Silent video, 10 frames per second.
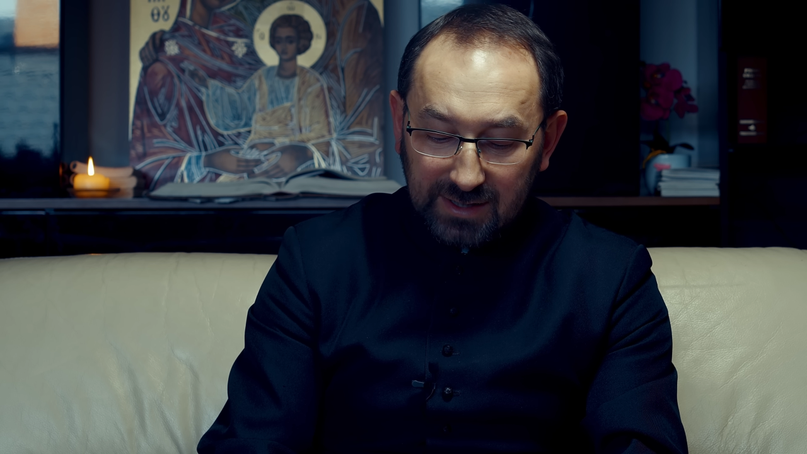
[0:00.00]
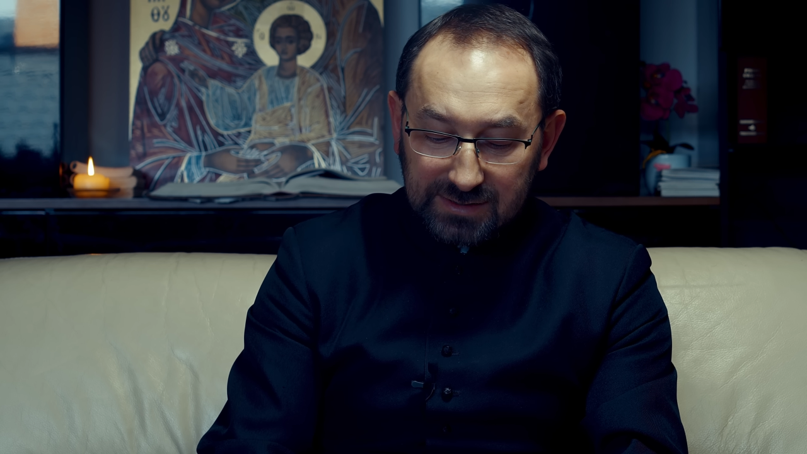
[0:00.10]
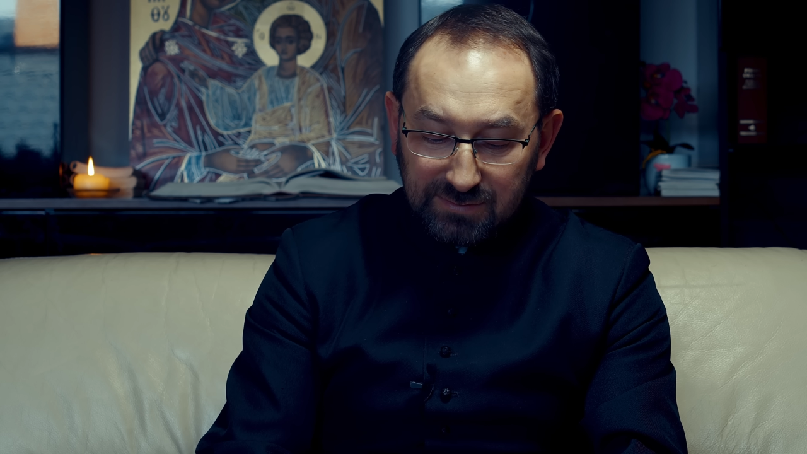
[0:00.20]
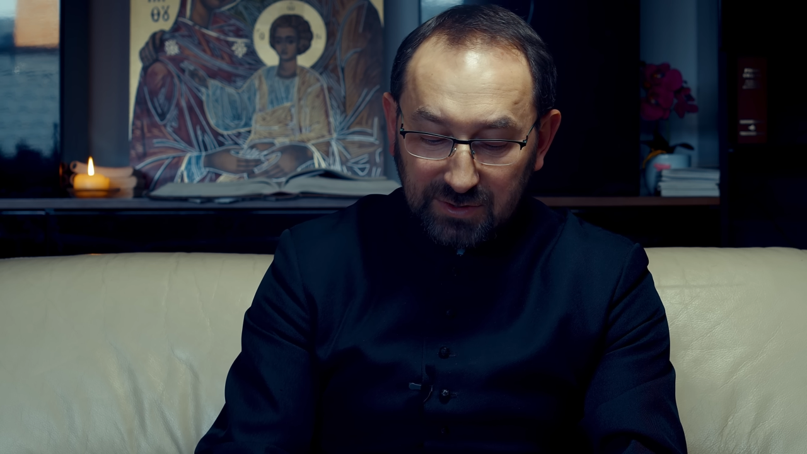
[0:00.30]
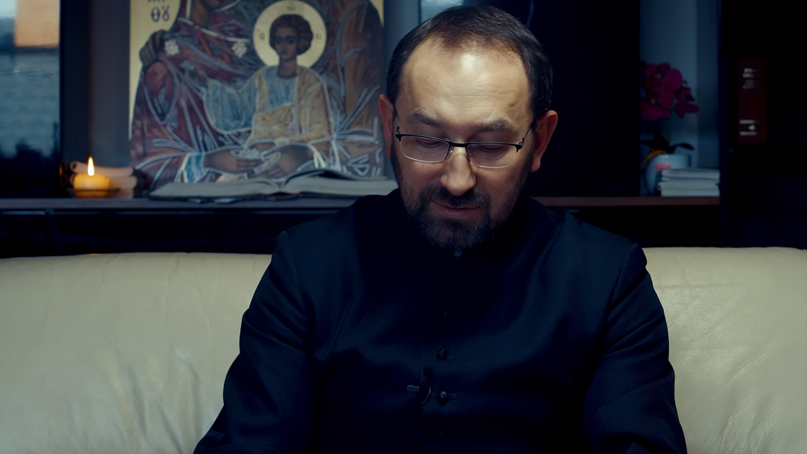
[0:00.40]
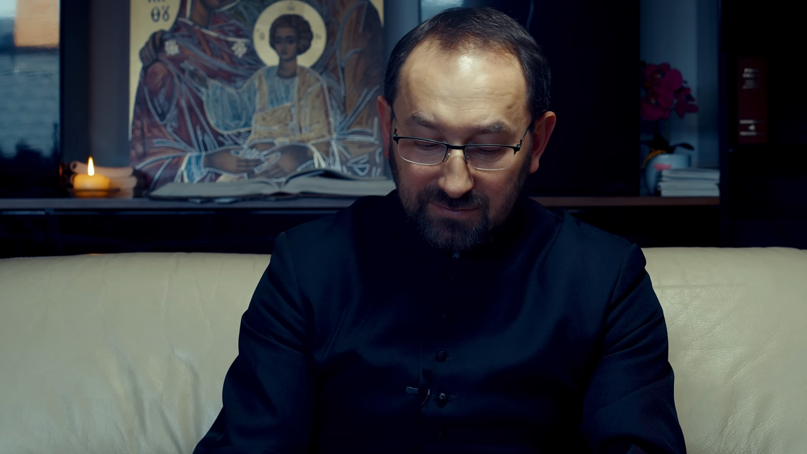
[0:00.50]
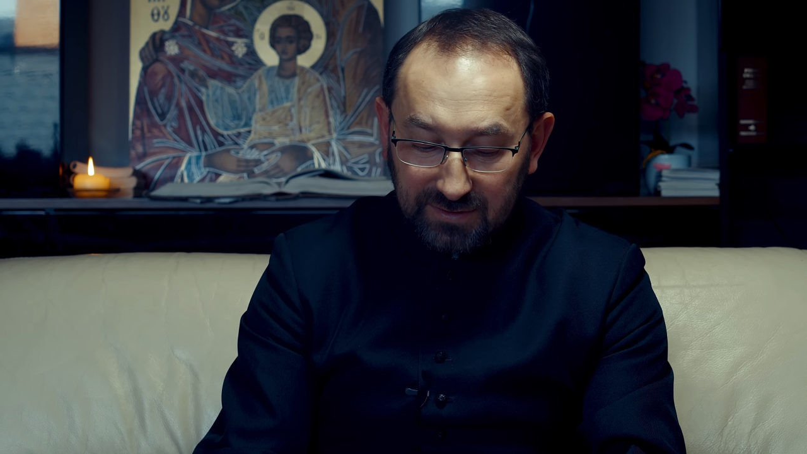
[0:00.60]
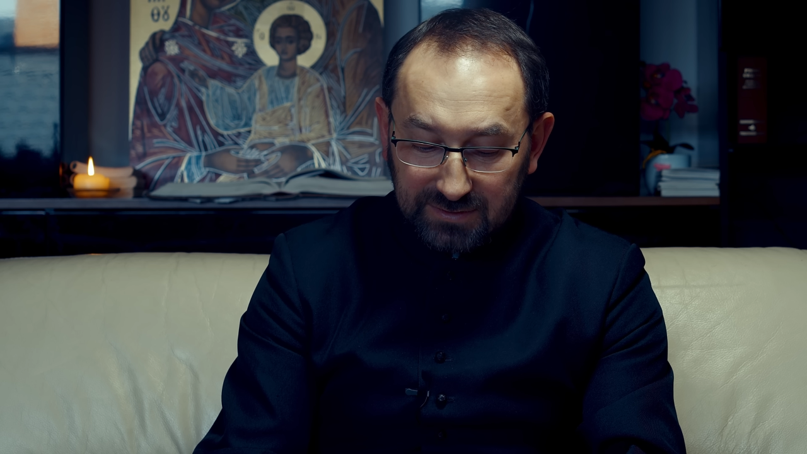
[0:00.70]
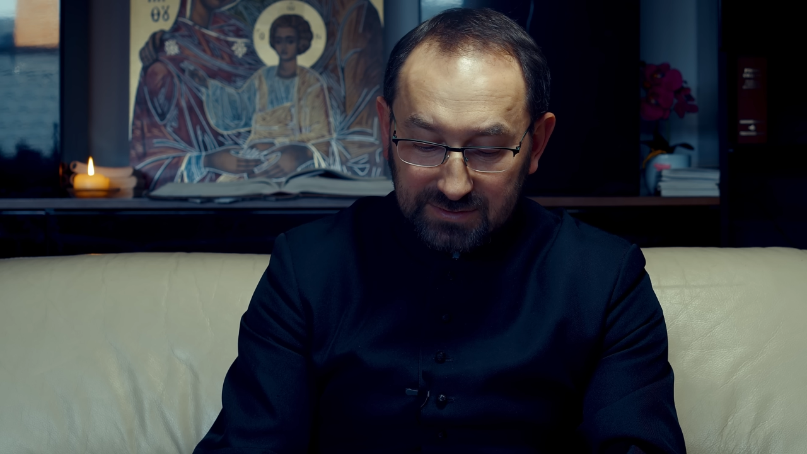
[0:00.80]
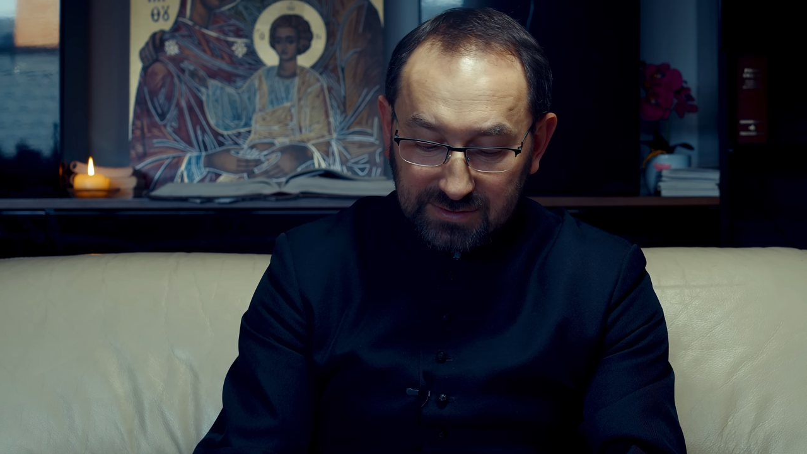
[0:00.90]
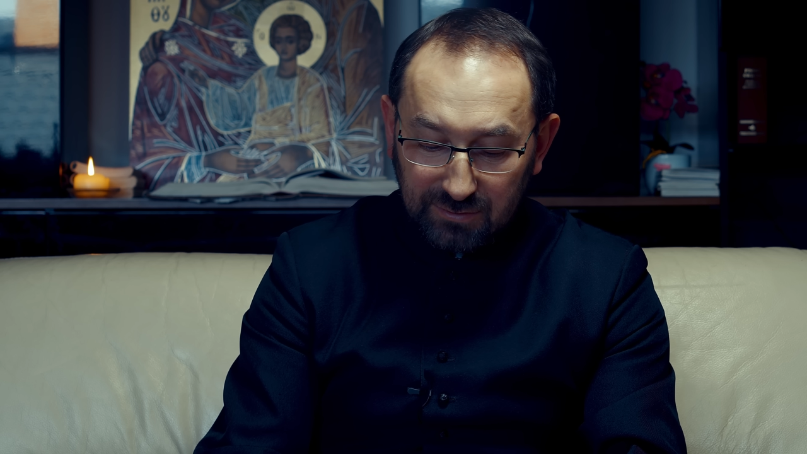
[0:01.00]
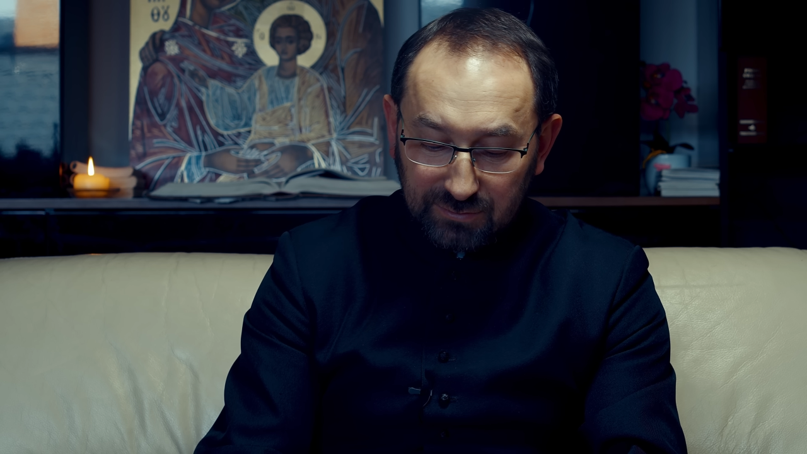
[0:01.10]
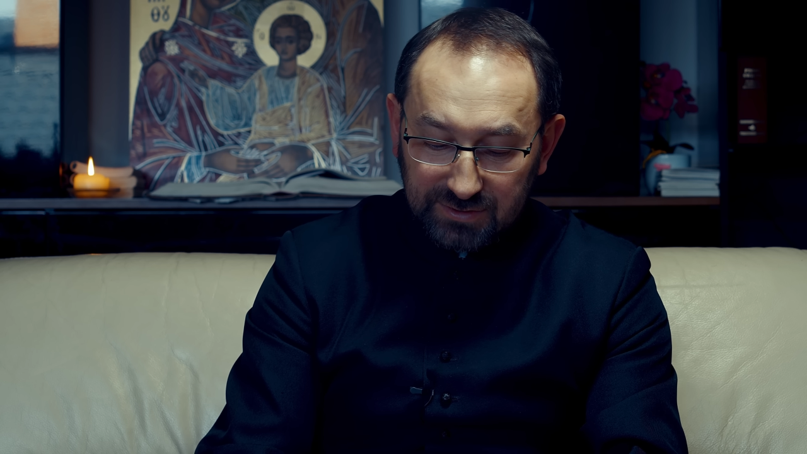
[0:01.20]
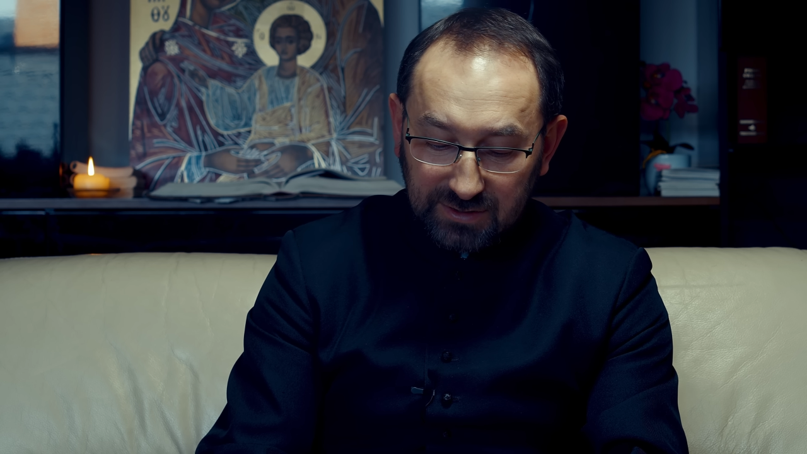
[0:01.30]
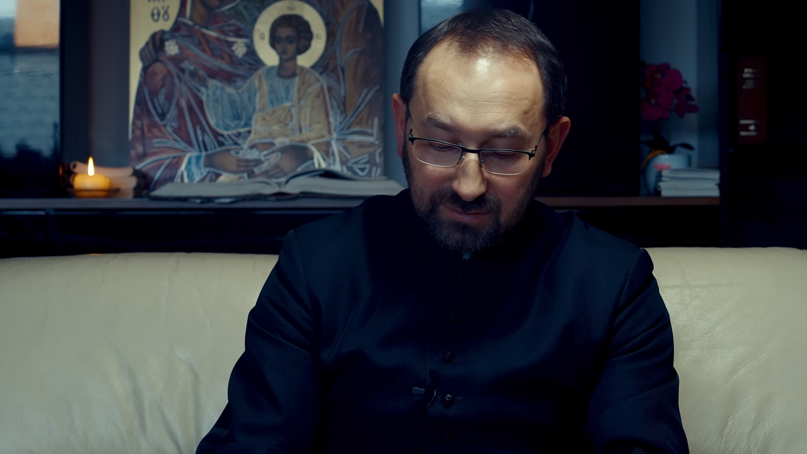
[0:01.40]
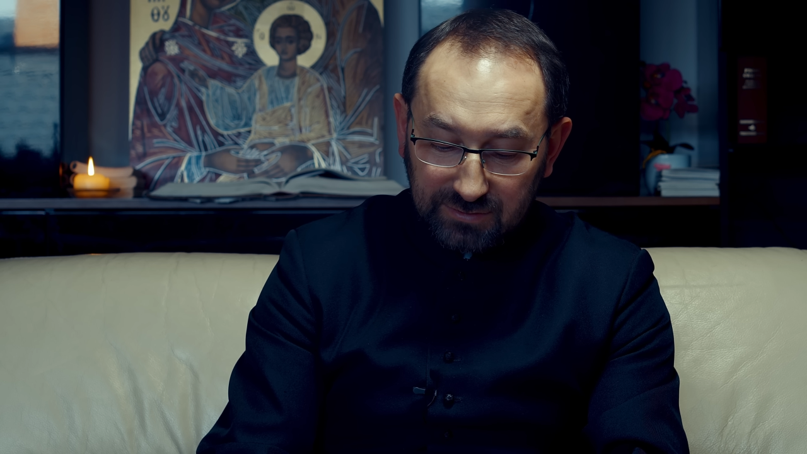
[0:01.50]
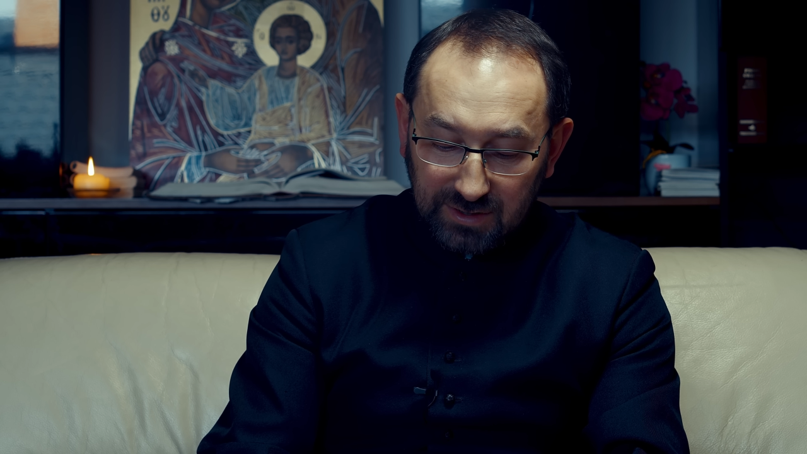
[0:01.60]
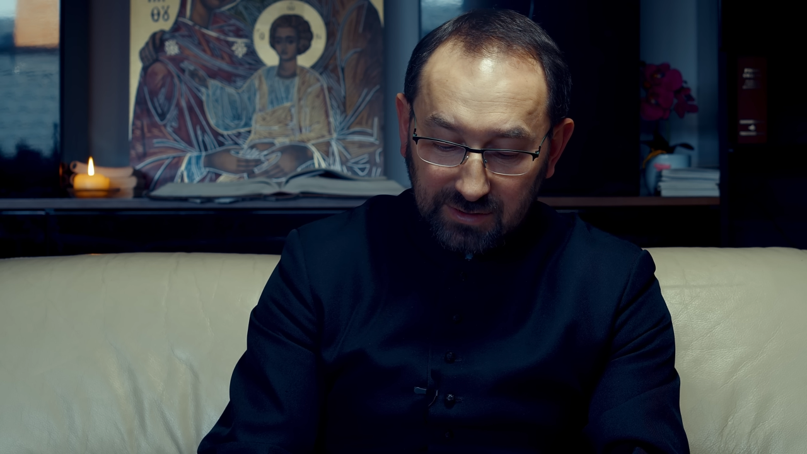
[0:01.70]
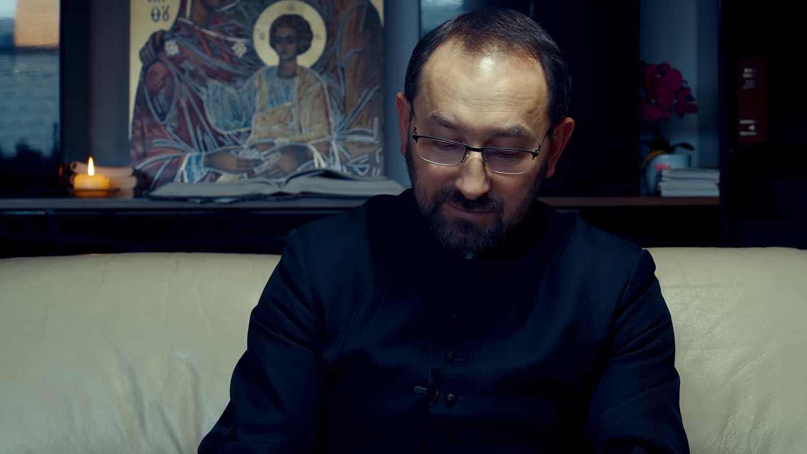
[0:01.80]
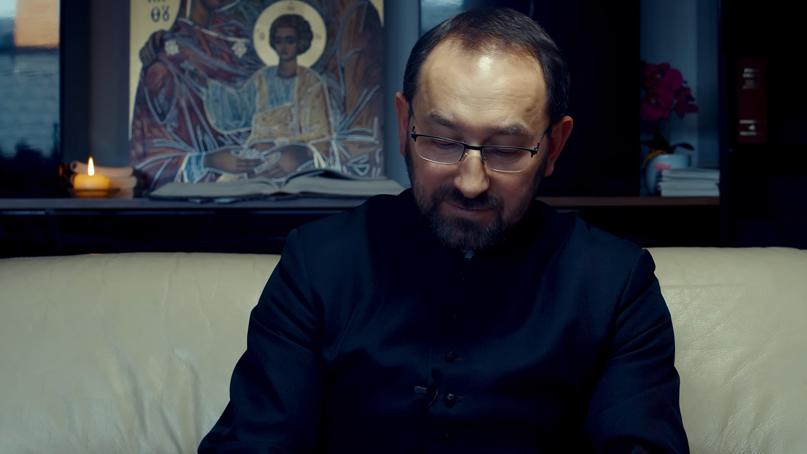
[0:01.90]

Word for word: eksmitowany z domu zakonnego.